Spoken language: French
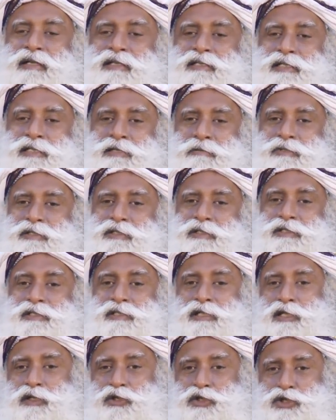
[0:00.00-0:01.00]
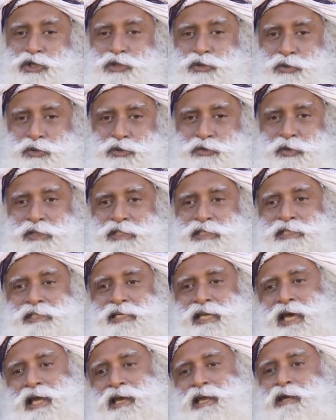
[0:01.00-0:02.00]
mais il semble que ce soit leurs
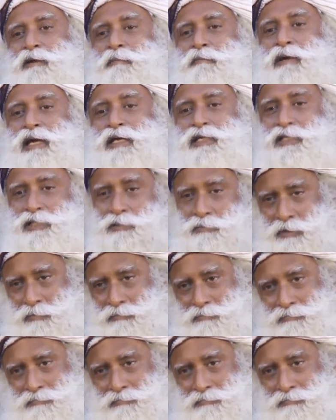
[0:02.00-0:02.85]
chaussures qui emportent un